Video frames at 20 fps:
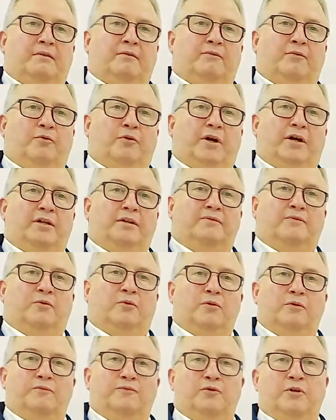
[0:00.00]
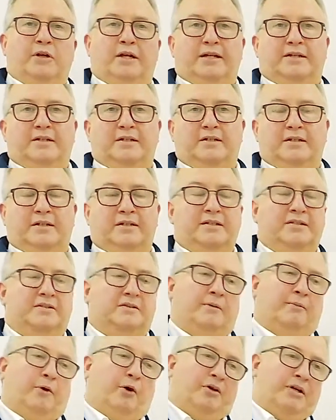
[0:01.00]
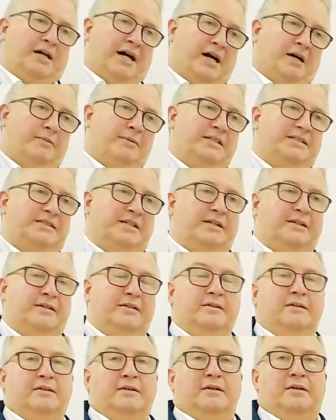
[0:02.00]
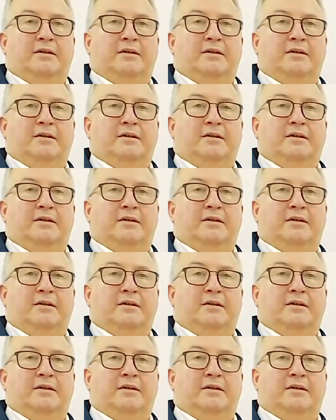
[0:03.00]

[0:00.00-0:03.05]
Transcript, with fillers: wo eine Wohlfühlecke drin ist, aber auch eine Arbeitsecke.